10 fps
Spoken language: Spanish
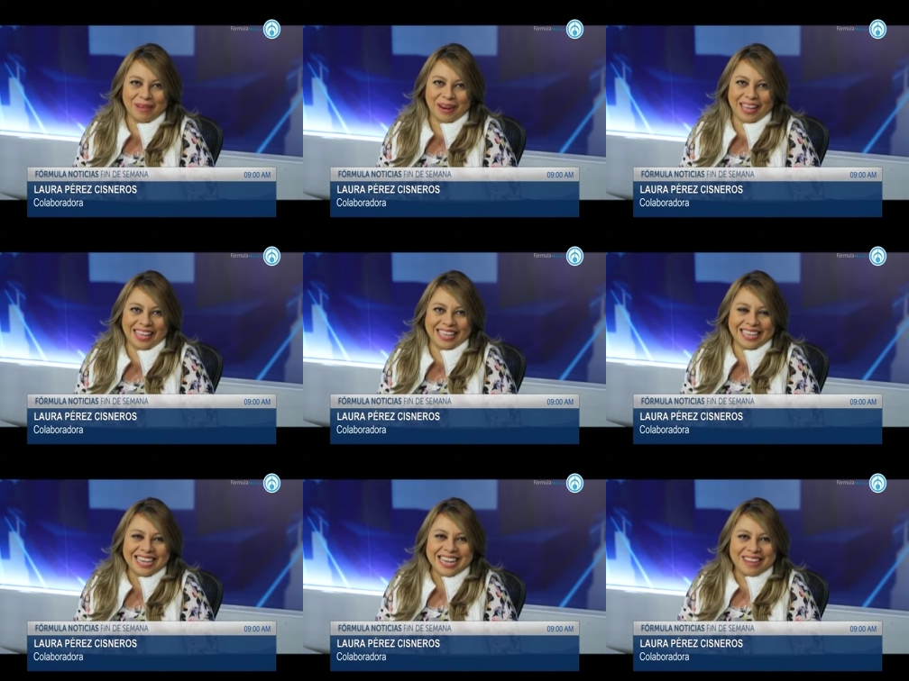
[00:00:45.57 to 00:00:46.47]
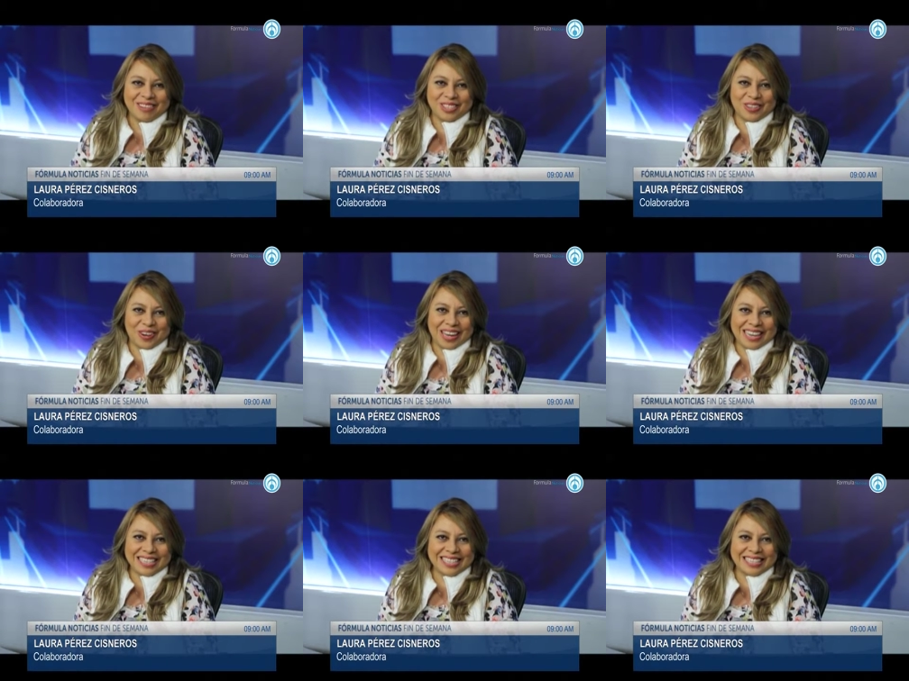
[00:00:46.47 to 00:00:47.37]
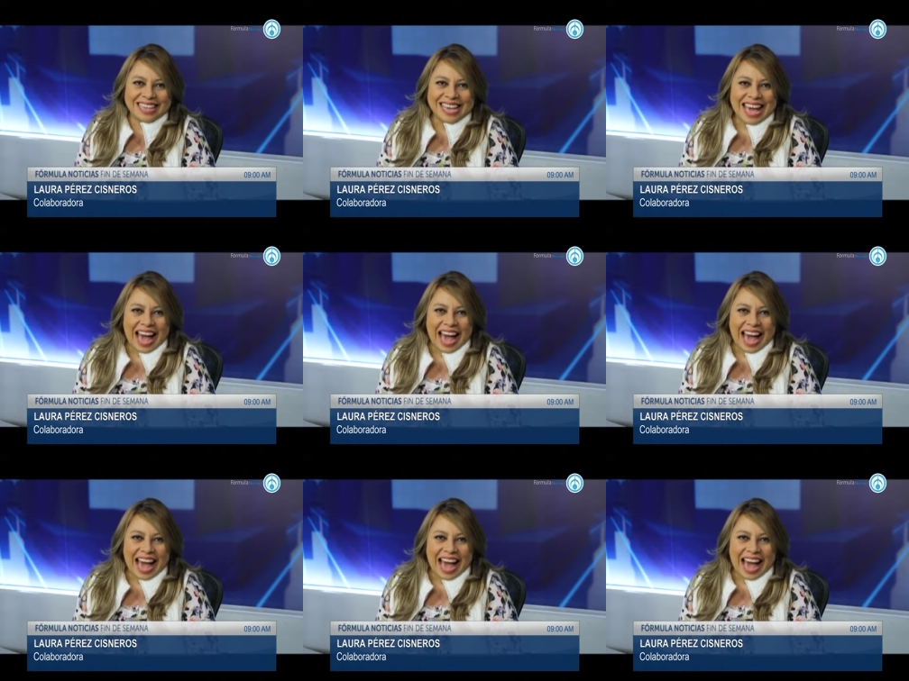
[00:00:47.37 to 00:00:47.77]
Y bueno, aquí nuestro Chris